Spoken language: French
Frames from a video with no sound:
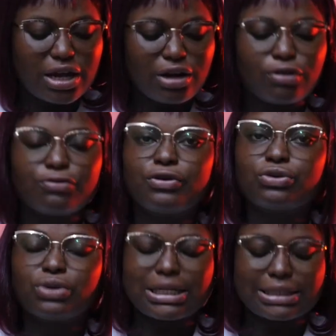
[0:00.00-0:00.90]

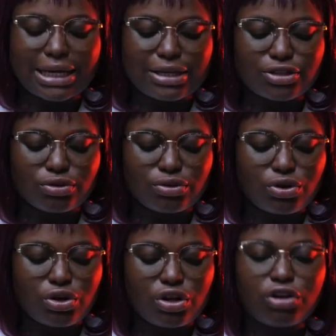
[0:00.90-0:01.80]
l'enfant de la trahison,
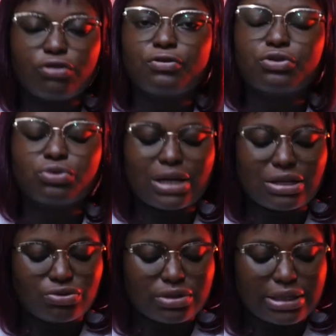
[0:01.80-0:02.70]
l'enfant de
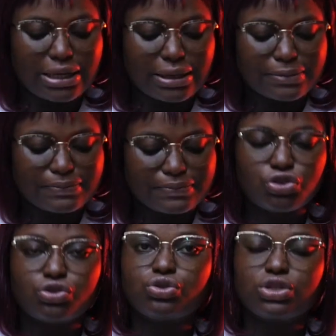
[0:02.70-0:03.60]
l'adultère.
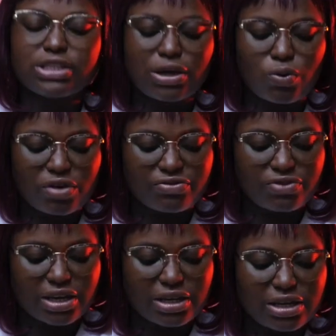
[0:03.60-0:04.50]
Je ne sais quoi
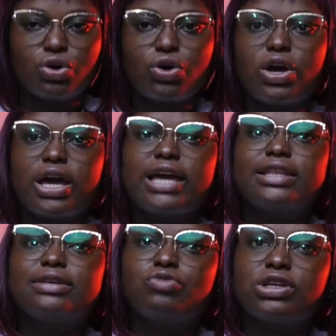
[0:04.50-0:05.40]
faire.
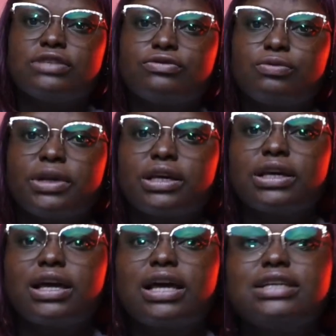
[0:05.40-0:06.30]
Aidez-moi s'il vous plaît.
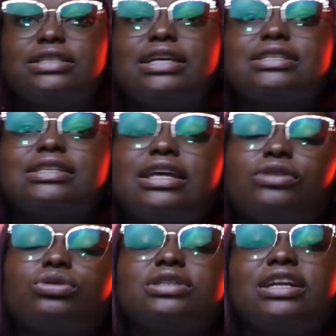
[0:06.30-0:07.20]
Chers
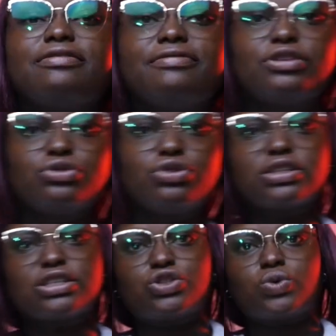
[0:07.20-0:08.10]
internautes, c'est la fin de
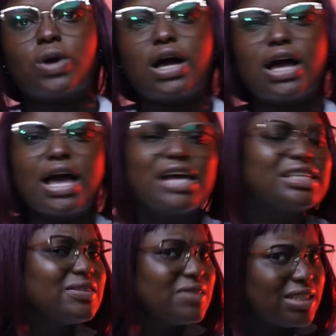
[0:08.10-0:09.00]
notre histoire.
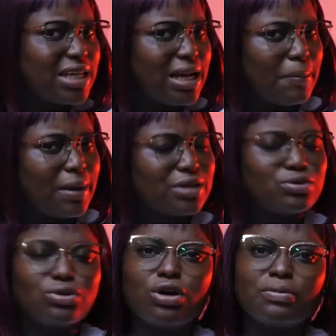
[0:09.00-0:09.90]
Si vous étiez à la place
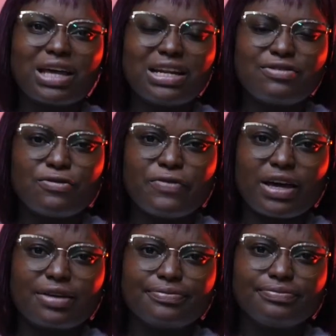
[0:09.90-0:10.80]
de l'homme, qu'allez-vous faire